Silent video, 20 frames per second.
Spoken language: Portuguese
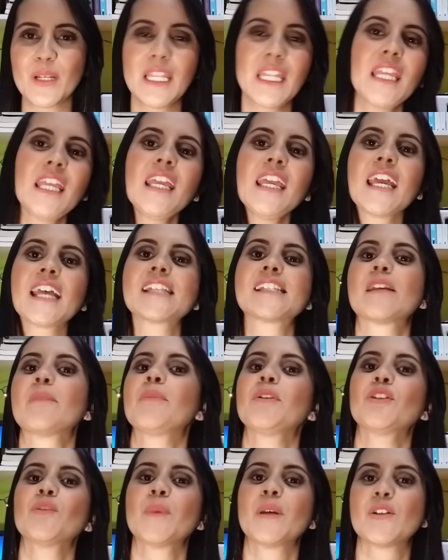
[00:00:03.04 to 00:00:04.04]
eu li,
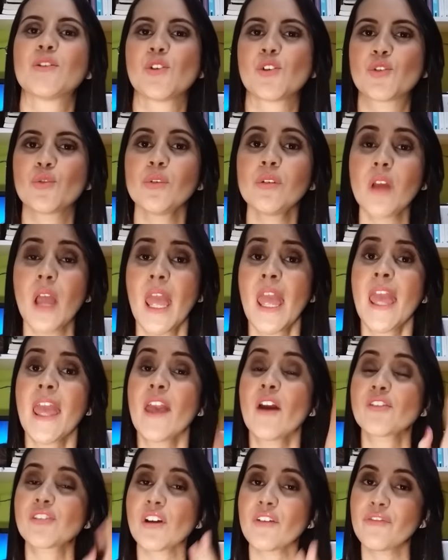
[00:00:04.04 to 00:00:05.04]
recebi no mês de julho.
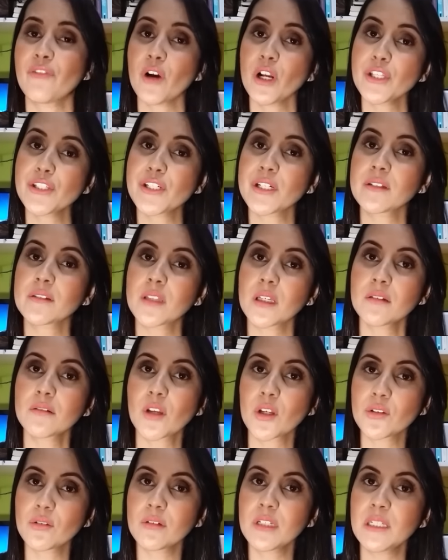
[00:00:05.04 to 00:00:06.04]
Eu já vou adiantando
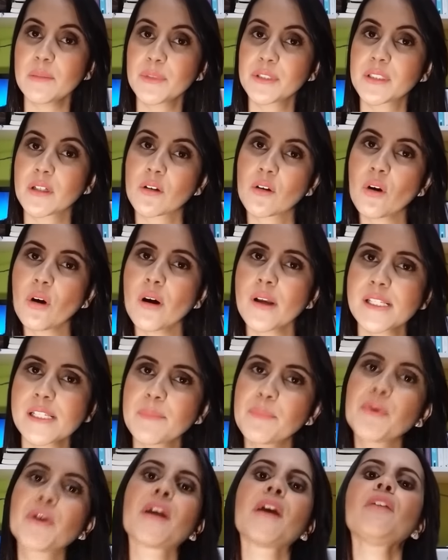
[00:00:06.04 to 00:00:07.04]
que eu não li muita coisa,
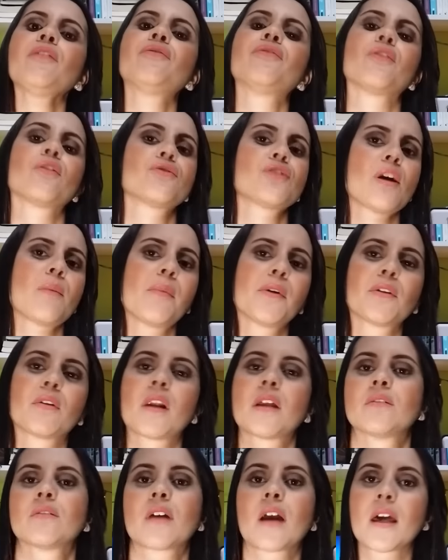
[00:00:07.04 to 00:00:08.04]
porque enfim, eu tinha
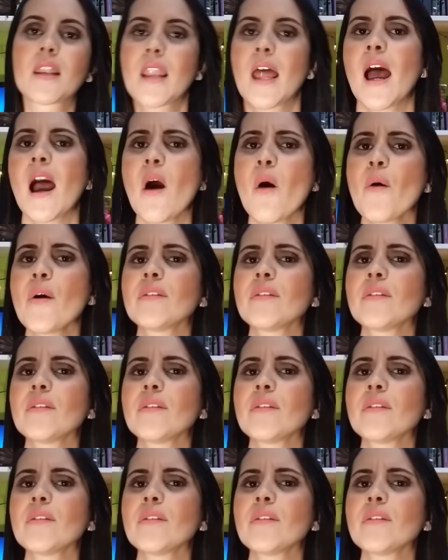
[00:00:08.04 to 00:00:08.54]
abandonado o canal,